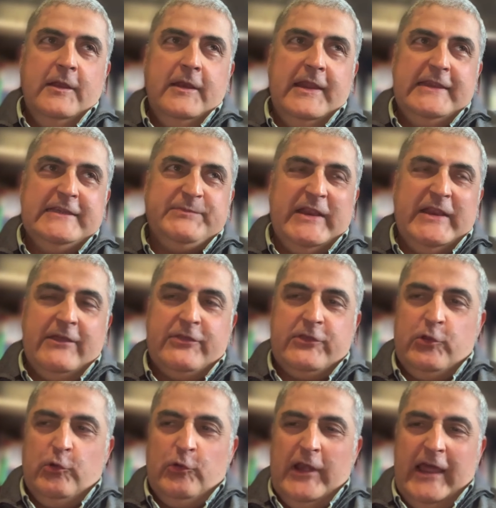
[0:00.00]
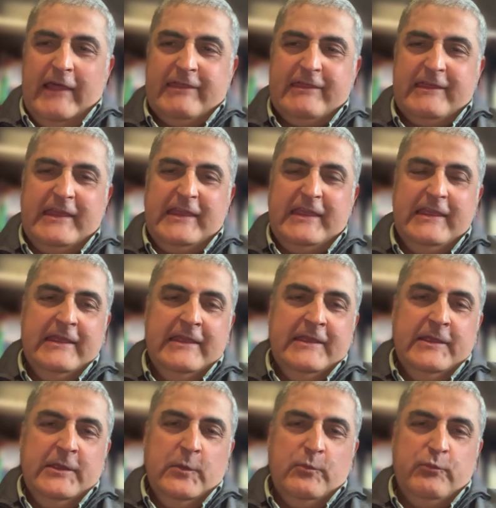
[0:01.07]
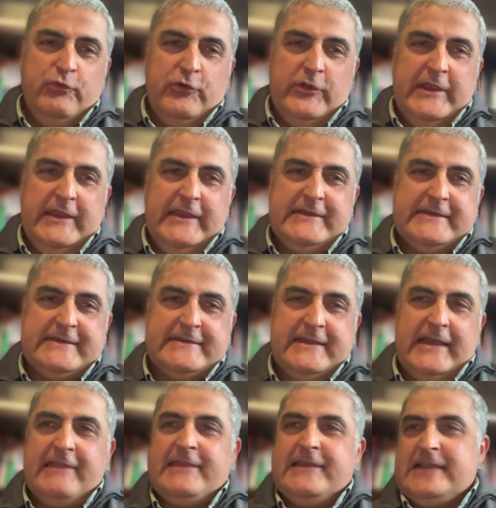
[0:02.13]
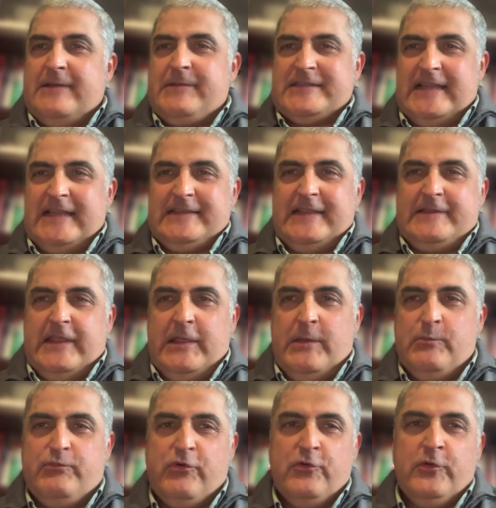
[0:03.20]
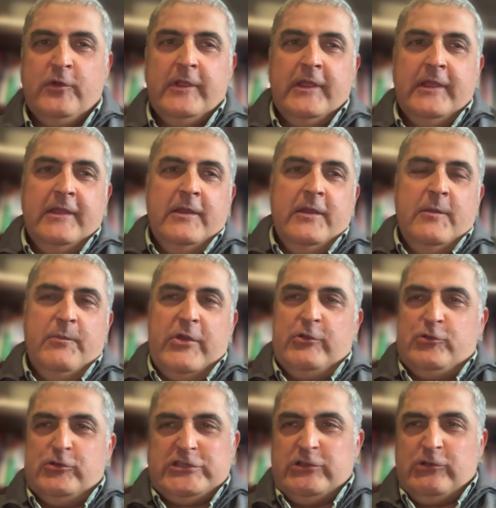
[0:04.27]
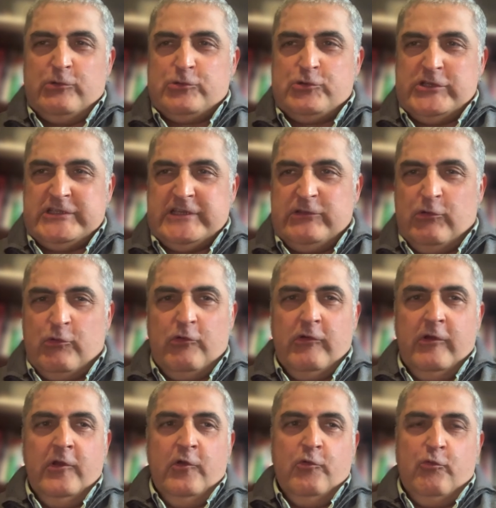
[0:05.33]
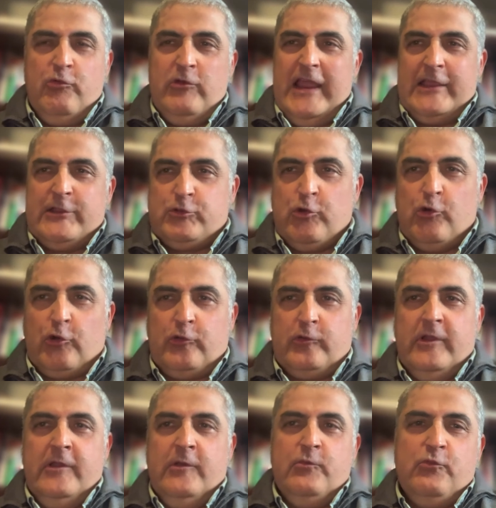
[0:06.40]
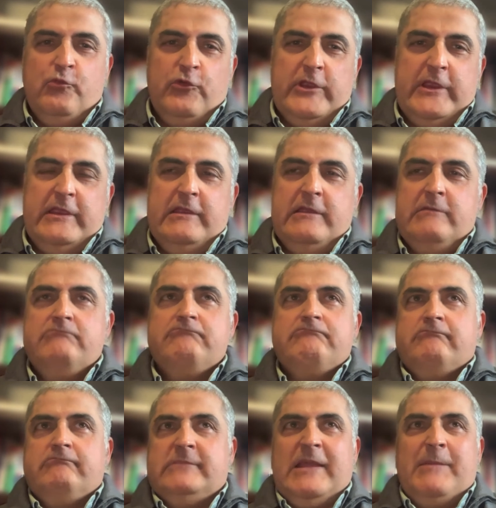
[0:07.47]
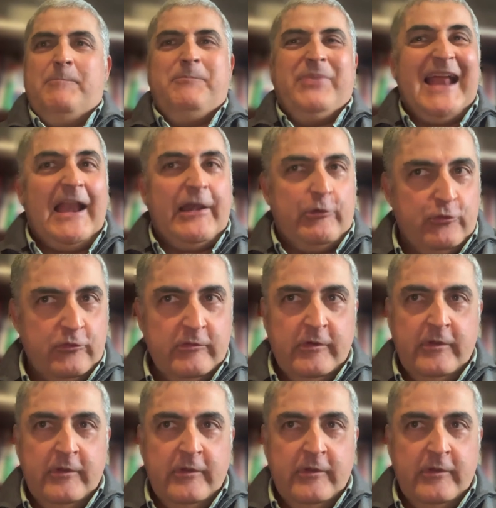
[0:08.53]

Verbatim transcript: La inspiración nace, pues, hace ya bastante tiempo. Pero no he sido, yo he sido un lector muy temprano